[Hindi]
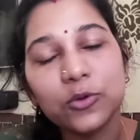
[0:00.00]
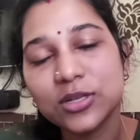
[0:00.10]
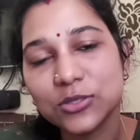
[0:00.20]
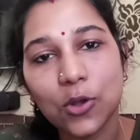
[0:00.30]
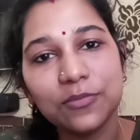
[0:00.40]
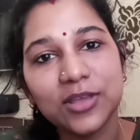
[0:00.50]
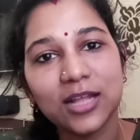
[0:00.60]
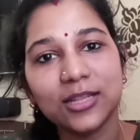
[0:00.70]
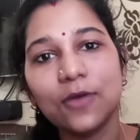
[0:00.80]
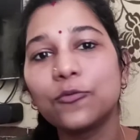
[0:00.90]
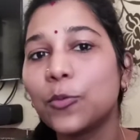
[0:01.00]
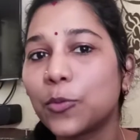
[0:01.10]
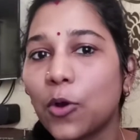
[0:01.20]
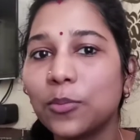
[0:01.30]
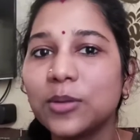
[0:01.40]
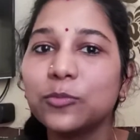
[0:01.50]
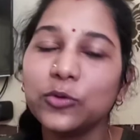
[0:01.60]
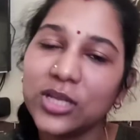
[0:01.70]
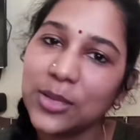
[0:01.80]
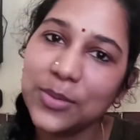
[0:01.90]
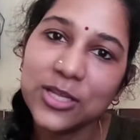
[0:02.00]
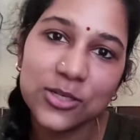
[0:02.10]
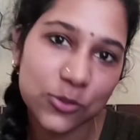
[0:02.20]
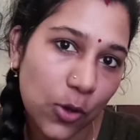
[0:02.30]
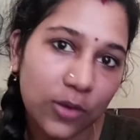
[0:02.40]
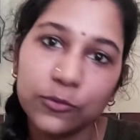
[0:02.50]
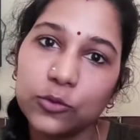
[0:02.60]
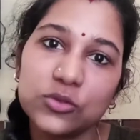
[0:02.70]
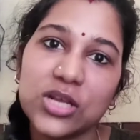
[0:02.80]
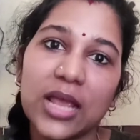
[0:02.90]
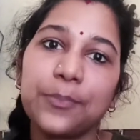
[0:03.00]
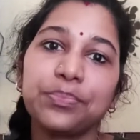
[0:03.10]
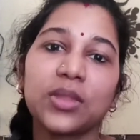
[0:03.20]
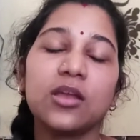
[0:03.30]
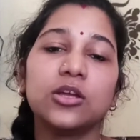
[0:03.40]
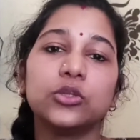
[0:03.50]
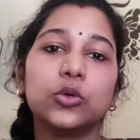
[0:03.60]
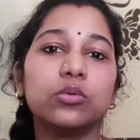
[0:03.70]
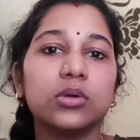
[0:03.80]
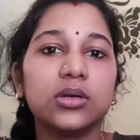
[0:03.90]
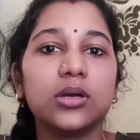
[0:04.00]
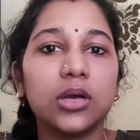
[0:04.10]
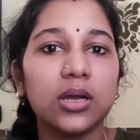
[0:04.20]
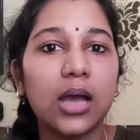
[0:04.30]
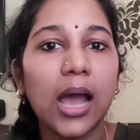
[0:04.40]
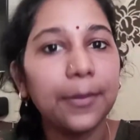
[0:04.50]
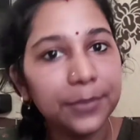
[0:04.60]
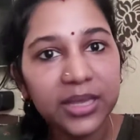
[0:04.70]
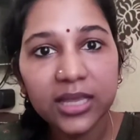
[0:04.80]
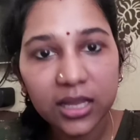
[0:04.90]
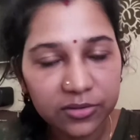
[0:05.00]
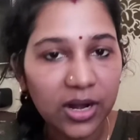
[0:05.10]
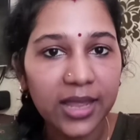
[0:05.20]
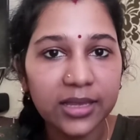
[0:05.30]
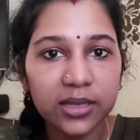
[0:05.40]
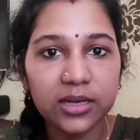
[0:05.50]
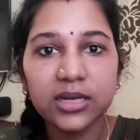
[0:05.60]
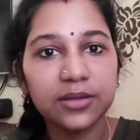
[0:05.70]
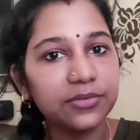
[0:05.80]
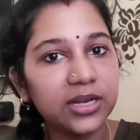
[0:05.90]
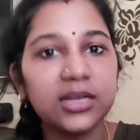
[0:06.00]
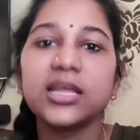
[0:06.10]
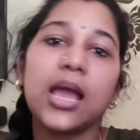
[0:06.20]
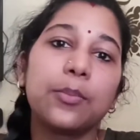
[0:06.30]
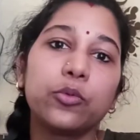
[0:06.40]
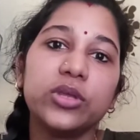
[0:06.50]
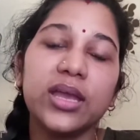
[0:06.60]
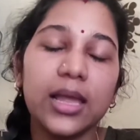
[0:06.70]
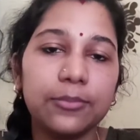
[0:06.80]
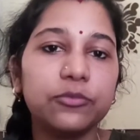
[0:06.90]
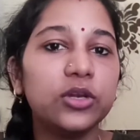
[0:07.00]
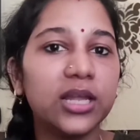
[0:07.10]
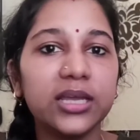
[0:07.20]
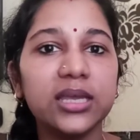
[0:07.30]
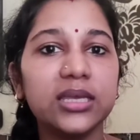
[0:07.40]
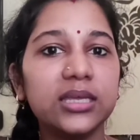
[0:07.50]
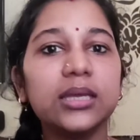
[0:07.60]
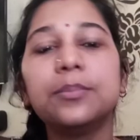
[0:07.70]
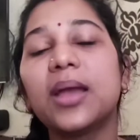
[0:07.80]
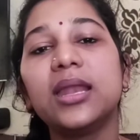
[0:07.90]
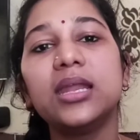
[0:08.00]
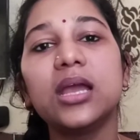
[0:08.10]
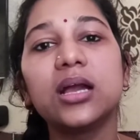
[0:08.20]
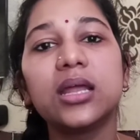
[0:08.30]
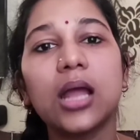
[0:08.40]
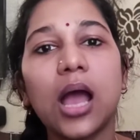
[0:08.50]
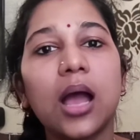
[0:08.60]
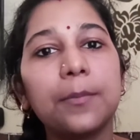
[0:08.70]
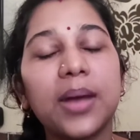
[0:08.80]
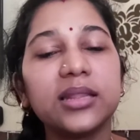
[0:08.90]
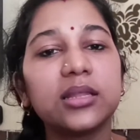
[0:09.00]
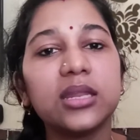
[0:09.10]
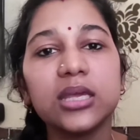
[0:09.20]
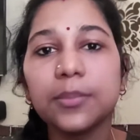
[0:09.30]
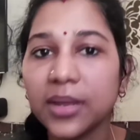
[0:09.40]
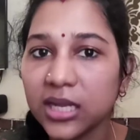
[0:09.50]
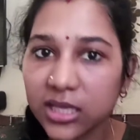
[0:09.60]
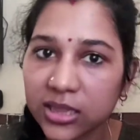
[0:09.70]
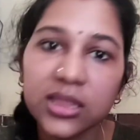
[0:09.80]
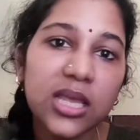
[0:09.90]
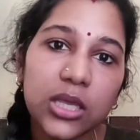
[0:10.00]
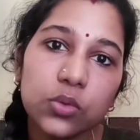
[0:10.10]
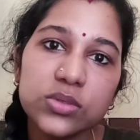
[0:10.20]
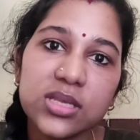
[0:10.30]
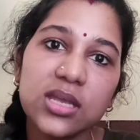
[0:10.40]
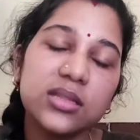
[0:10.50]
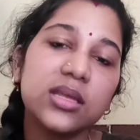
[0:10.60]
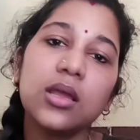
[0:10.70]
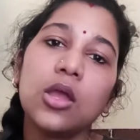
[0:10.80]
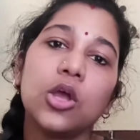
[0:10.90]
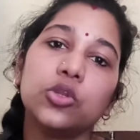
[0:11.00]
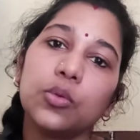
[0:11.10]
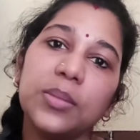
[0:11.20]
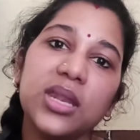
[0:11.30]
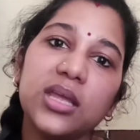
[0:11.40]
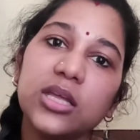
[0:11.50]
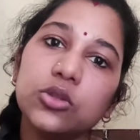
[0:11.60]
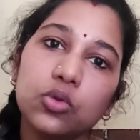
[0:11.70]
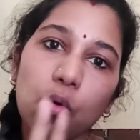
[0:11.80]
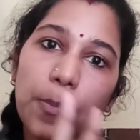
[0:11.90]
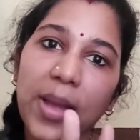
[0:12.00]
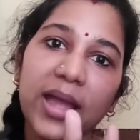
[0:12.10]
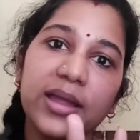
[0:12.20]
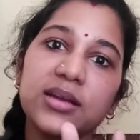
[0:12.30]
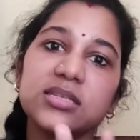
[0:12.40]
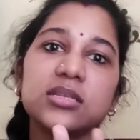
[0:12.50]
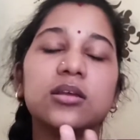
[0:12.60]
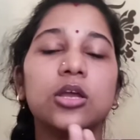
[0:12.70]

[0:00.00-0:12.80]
को रिज़ॉल्व किया था वो प्रॉब्लम उनकी भी रिज़ॉल्व हो जाए तो आप भी ये ट्राई करें डेफ़िनेटली आपको ये हेल्पफुल लगेगी मैंने अगर आप बात करें कि मैंने कितने यूज़ किए थे तो मेरे ये दो पैकेट्स